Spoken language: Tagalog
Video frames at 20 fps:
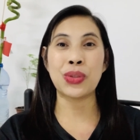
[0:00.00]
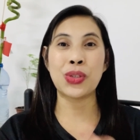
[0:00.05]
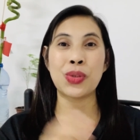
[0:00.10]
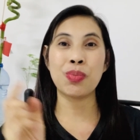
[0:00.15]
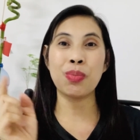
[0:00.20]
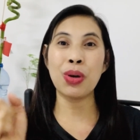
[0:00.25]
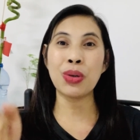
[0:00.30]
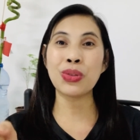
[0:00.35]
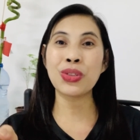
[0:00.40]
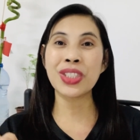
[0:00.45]

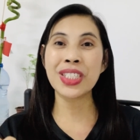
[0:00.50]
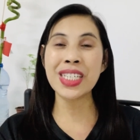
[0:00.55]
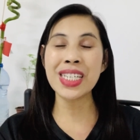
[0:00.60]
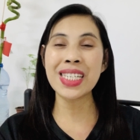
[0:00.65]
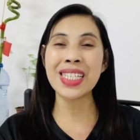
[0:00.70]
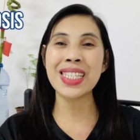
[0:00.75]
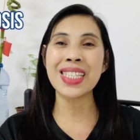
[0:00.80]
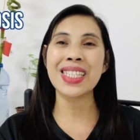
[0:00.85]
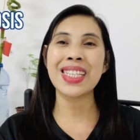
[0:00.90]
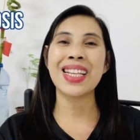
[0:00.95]

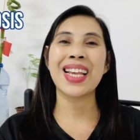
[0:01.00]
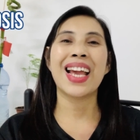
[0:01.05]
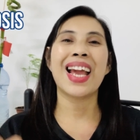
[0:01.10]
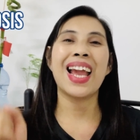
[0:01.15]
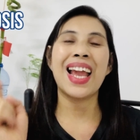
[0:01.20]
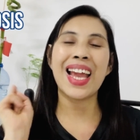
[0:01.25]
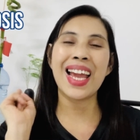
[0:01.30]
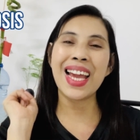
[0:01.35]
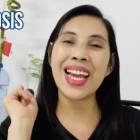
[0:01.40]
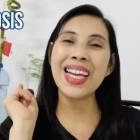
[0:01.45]
osmosis
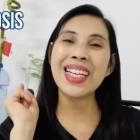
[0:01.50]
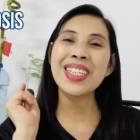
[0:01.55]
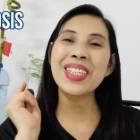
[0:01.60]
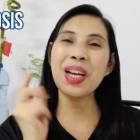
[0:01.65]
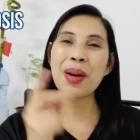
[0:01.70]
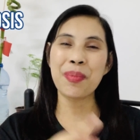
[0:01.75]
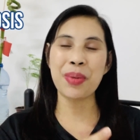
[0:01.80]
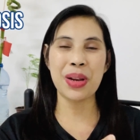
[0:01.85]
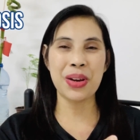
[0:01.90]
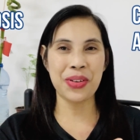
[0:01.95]
and
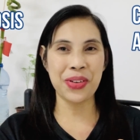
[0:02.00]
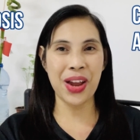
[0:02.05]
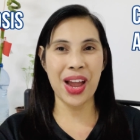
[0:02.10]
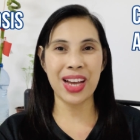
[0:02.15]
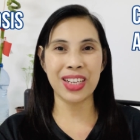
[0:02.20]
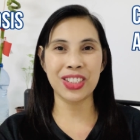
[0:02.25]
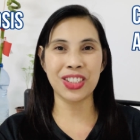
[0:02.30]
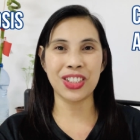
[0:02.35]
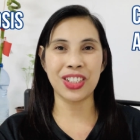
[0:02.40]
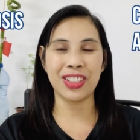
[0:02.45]
capillary
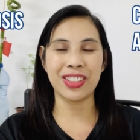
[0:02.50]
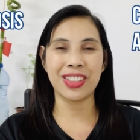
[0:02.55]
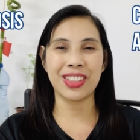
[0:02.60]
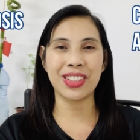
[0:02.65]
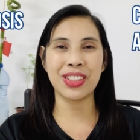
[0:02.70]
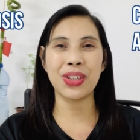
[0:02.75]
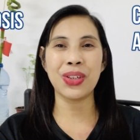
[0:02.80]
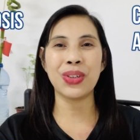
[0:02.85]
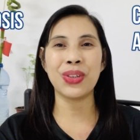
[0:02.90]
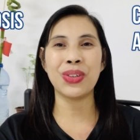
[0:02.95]
action.
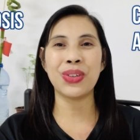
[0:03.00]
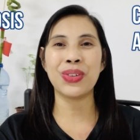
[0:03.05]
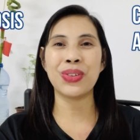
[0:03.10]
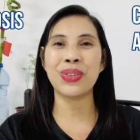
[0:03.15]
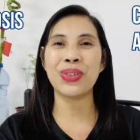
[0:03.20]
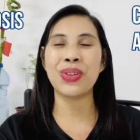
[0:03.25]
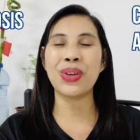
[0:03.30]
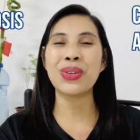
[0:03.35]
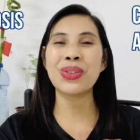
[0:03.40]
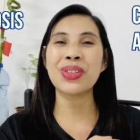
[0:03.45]
So,
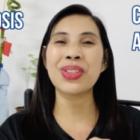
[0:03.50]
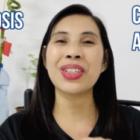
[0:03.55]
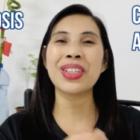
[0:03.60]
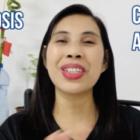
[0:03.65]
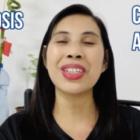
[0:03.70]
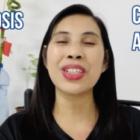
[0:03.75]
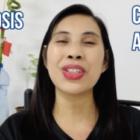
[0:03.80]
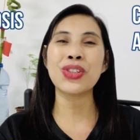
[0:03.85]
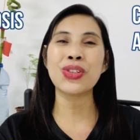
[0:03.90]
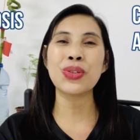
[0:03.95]
those
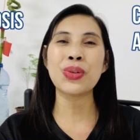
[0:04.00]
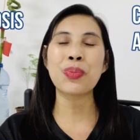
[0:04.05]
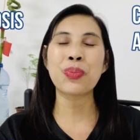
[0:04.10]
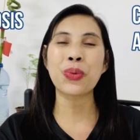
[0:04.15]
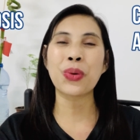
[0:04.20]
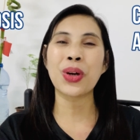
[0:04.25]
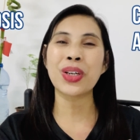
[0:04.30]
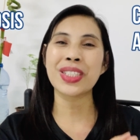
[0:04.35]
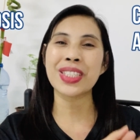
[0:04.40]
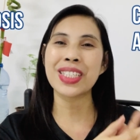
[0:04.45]
are the two
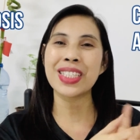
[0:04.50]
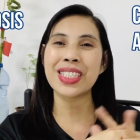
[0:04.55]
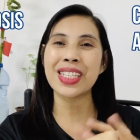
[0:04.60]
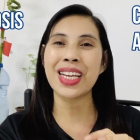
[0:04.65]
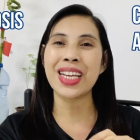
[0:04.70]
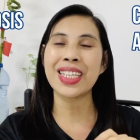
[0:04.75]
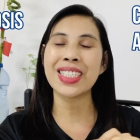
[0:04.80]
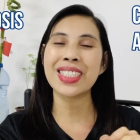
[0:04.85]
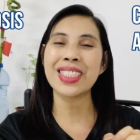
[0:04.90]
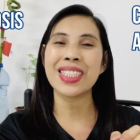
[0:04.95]

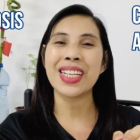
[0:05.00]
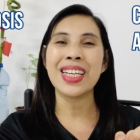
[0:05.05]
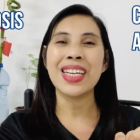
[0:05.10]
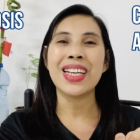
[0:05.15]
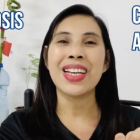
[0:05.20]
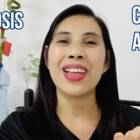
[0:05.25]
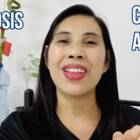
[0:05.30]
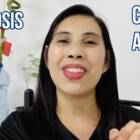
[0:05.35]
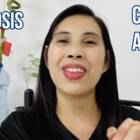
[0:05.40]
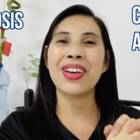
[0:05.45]
processes
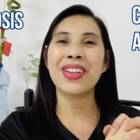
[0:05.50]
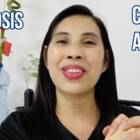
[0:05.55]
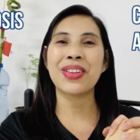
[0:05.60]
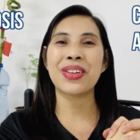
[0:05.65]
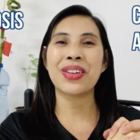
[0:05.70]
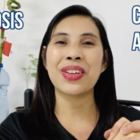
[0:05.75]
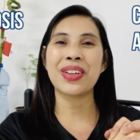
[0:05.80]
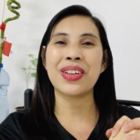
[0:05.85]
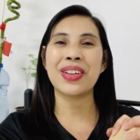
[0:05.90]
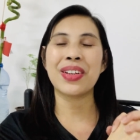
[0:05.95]
that
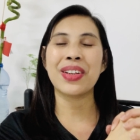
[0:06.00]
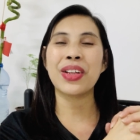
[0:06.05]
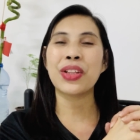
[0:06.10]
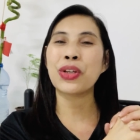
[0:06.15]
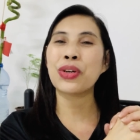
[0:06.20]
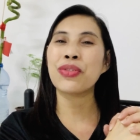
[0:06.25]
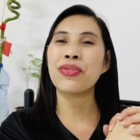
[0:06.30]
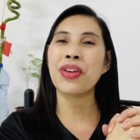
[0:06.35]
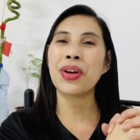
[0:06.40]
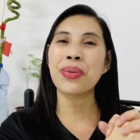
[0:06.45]
are
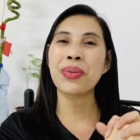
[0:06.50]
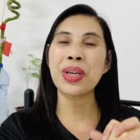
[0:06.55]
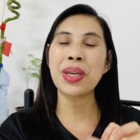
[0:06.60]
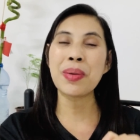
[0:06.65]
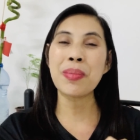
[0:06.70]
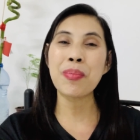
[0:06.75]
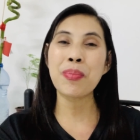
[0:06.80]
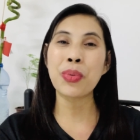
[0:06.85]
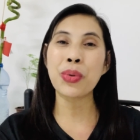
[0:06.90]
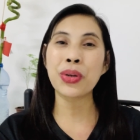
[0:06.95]
that are
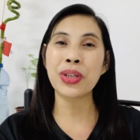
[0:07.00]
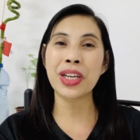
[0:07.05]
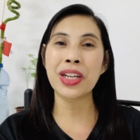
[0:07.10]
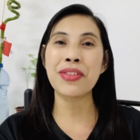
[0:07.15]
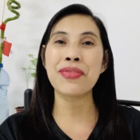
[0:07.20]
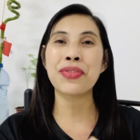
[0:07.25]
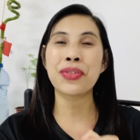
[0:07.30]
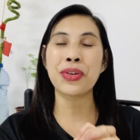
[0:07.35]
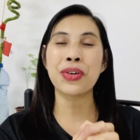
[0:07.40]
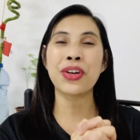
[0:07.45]
very
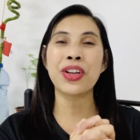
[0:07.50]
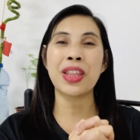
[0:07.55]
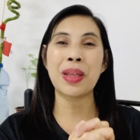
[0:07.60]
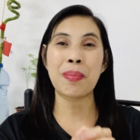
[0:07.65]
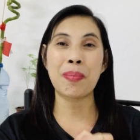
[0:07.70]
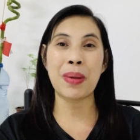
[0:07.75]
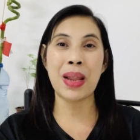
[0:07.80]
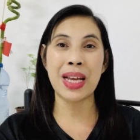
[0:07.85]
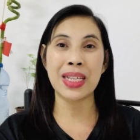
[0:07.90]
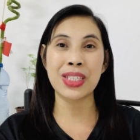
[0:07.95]
important for
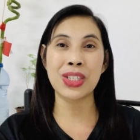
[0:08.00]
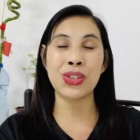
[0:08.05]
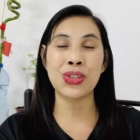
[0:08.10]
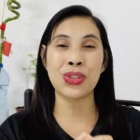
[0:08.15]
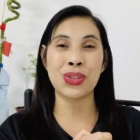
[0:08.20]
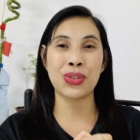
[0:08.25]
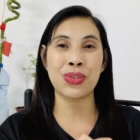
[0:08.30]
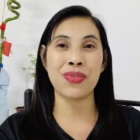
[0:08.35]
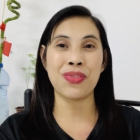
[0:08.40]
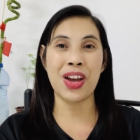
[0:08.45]
the plants to
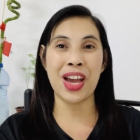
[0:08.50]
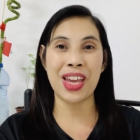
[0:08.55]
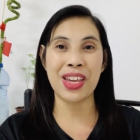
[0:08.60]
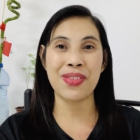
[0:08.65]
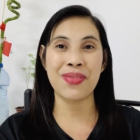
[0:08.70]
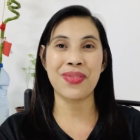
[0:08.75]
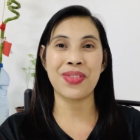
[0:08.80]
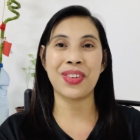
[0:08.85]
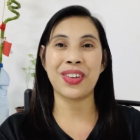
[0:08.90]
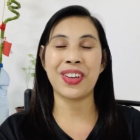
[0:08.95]

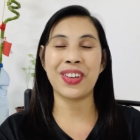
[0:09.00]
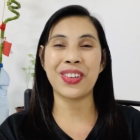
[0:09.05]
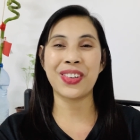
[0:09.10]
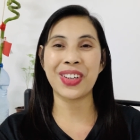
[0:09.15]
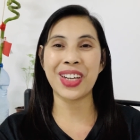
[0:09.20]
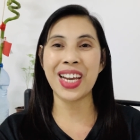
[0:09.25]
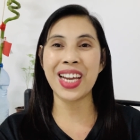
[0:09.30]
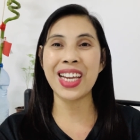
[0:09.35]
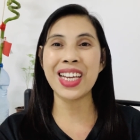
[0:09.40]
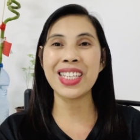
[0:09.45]
survive.
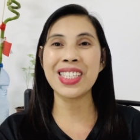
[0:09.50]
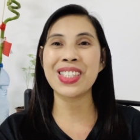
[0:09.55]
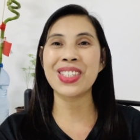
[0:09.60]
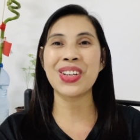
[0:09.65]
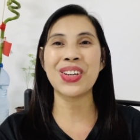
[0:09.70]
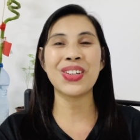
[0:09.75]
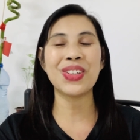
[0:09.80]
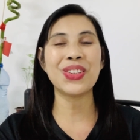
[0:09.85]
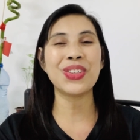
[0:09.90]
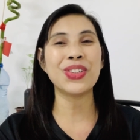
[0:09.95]
Okay?
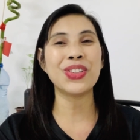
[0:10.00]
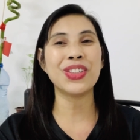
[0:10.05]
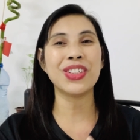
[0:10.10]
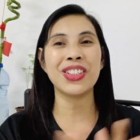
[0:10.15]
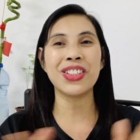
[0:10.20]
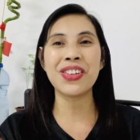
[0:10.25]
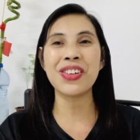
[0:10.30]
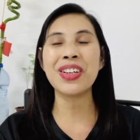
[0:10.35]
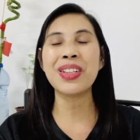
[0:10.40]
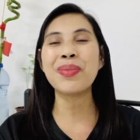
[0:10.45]
So,
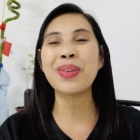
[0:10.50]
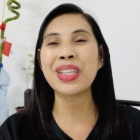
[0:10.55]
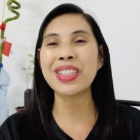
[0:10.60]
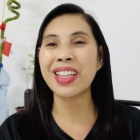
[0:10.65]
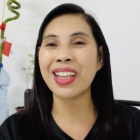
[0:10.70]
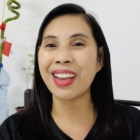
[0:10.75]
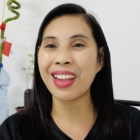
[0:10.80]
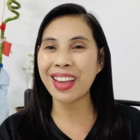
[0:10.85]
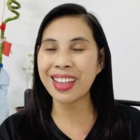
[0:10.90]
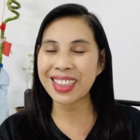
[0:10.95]
'yon
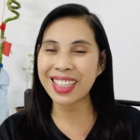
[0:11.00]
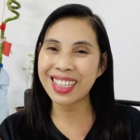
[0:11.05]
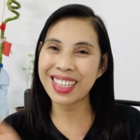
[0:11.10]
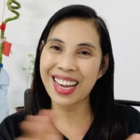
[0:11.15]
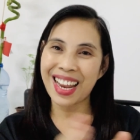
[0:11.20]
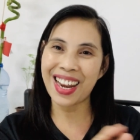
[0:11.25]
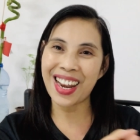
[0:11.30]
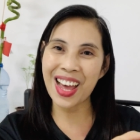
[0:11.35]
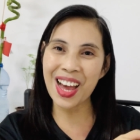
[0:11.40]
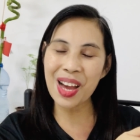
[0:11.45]
mag-delay
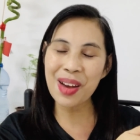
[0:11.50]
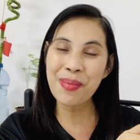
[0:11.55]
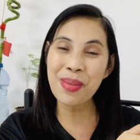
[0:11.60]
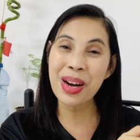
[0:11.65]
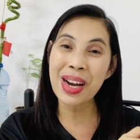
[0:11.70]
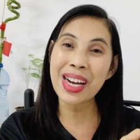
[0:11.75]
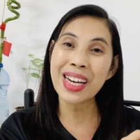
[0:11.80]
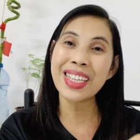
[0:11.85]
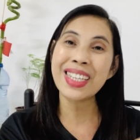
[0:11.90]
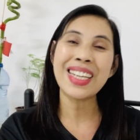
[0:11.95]
ng
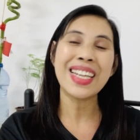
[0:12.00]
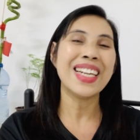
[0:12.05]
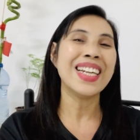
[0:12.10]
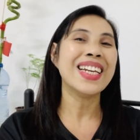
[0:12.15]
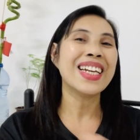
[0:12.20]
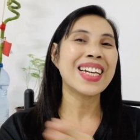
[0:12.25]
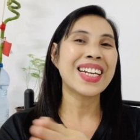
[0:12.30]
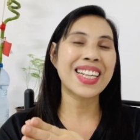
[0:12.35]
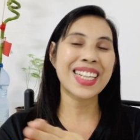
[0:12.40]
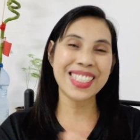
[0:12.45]
halaman
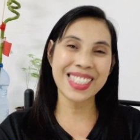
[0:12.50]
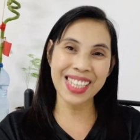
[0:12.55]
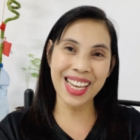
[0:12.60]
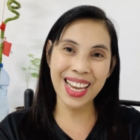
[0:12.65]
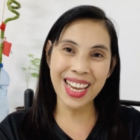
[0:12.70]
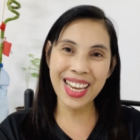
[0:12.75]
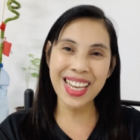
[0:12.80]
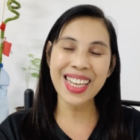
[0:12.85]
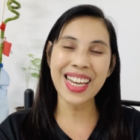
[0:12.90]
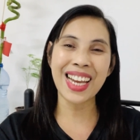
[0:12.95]

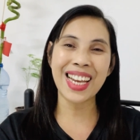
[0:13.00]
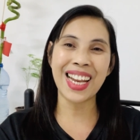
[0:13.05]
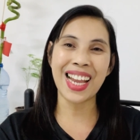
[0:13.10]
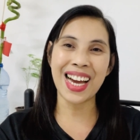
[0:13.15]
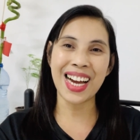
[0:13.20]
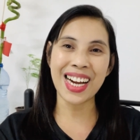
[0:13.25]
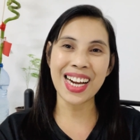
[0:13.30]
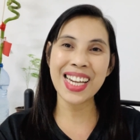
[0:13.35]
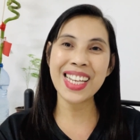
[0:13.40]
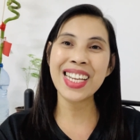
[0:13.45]
kasi
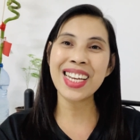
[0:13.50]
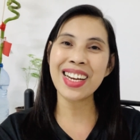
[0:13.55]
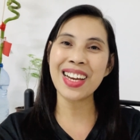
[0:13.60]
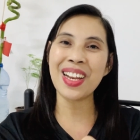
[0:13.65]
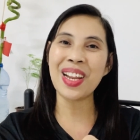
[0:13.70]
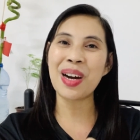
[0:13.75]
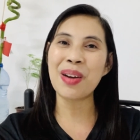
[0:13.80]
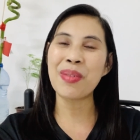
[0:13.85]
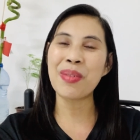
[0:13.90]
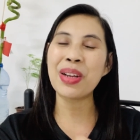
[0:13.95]
kailangan ng
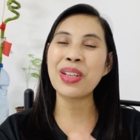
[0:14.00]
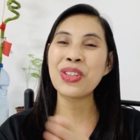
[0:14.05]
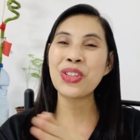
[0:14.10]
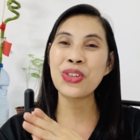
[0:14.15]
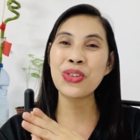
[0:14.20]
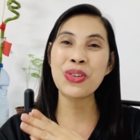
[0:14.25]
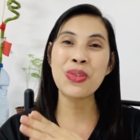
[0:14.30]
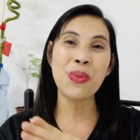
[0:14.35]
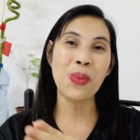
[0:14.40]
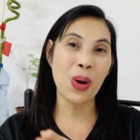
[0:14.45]
halaman
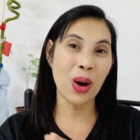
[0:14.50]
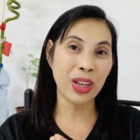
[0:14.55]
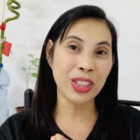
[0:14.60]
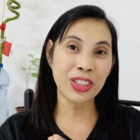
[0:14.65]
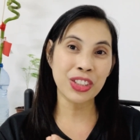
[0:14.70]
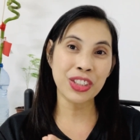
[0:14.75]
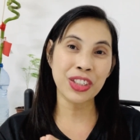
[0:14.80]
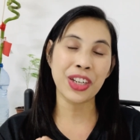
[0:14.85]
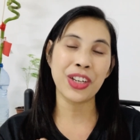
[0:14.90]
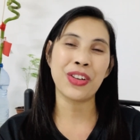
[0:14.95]
yung
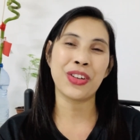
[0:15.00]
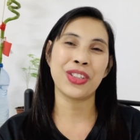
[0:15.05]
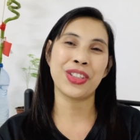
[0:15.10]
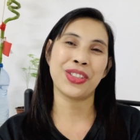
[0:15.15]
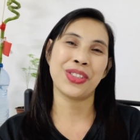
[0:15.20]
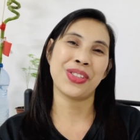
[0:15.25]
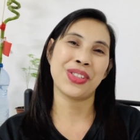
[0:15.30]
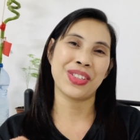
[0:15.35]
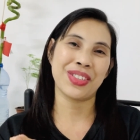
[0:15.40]
water in order to